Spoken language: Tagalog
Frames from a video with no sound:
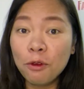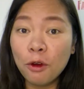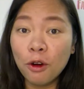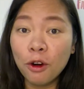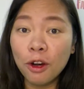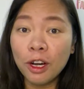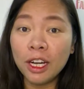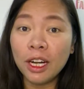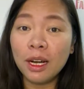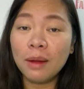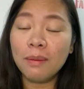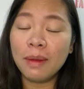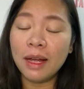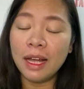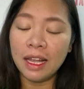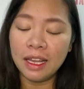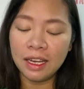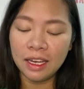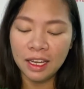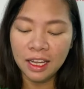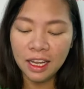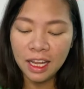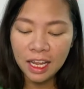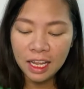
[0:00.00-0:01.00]
4
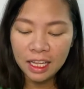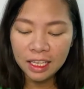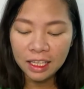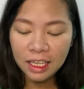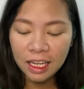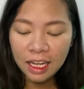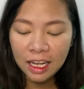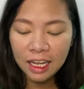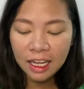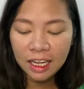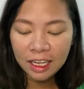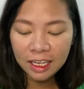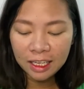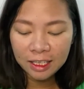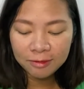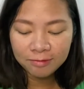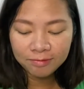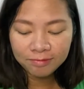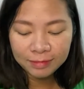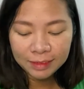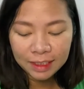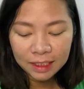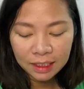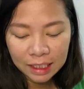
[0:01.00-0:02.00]
naman na
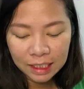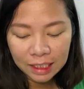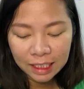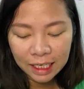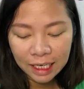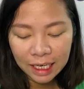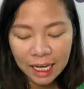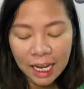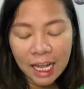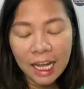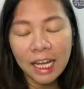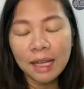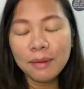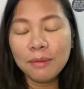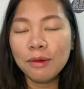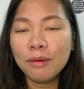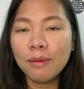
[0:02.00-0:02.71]
kailangan